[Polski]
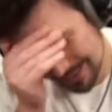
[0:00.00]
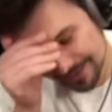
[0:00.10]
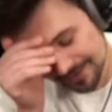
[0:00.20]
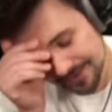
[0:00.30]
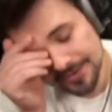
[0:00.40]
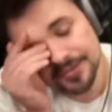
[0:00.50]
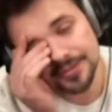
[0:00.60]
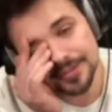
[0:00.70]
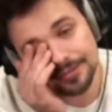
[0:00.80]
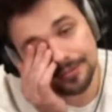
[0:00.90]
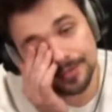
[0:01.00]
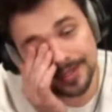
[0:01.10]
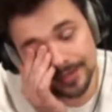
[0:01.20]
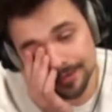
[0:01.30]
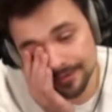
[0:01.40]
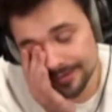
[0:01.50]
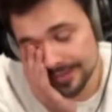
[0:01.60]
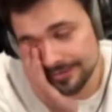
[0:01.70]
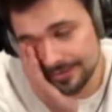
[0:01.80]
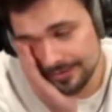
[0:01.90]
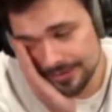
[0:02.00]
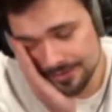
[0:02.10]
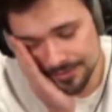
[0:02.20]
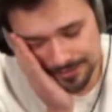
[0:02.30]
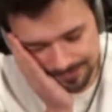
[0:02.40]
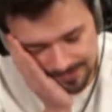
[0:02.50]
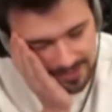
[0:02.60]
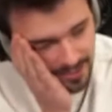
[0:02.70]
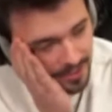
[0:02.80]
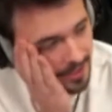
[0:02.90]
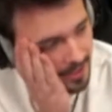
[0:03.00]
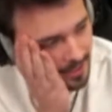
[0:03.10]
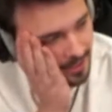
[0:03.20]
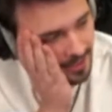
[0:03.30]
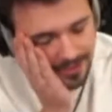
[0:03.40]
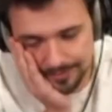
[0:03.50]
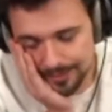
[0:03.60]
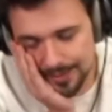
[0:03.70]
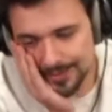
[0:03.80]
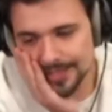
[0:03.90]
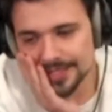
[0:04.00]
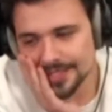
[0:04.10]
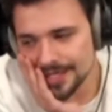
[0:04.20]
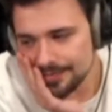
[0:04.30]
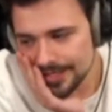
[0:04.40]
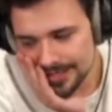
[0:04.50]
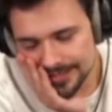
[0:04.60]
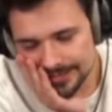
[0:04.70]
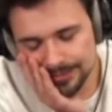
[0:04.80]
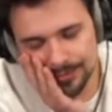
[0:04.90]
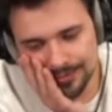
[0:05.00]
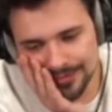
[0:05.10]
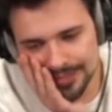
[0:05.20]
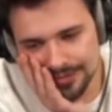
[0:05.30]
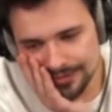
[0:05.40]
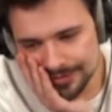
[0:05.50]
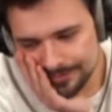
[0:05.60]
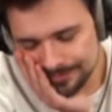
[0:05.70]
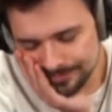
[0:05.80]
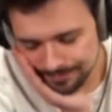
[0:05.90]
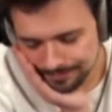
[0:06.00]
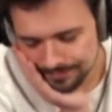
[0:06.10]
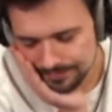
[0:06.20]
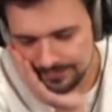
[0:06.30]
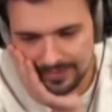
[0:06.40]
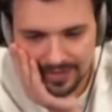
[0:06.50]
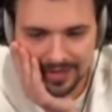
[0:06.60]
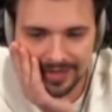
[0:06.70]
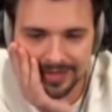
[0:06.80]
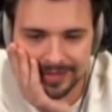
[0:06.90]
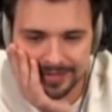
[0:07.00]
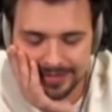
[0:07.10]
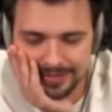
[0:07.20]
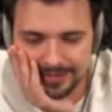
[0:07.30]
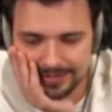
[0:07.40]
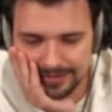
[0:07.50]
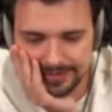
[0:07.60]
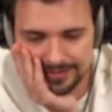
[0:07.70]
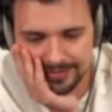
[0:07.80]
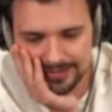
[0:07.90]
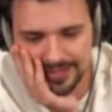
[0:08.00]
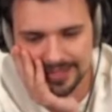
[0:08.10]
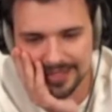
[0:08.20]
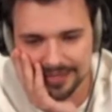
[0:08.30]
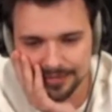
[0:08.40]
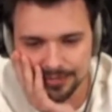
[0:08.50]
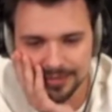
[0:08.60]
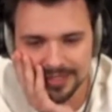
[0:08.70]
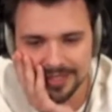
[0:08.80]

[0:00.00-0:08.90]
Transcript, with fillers: w związku z tym filmikiem, który w tej chwili widzimy. E, byłem kiedyś na imprezie, to było w Rzeszowie. E, I, no i generalnie to była taka